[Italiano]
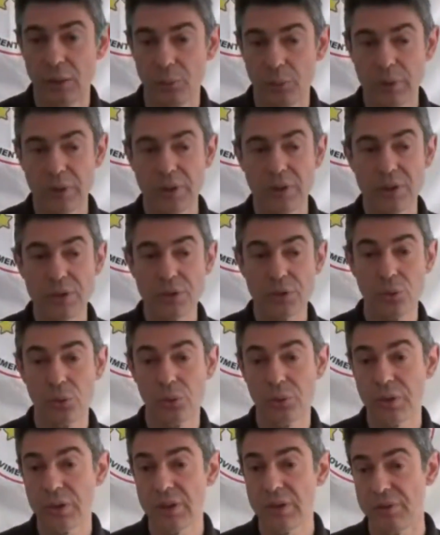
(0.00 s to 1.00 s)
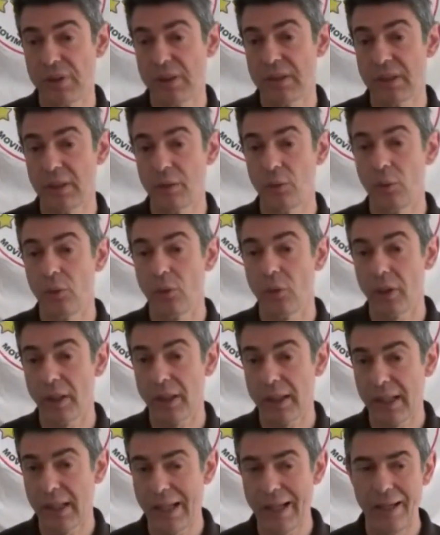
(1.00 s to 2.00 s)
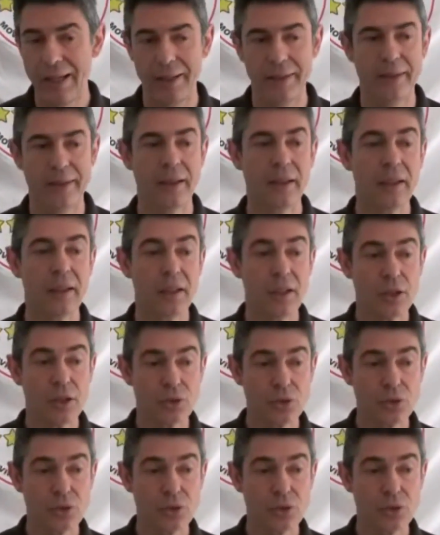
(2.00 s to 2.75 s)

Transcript: quindi gli sconti diventano reali.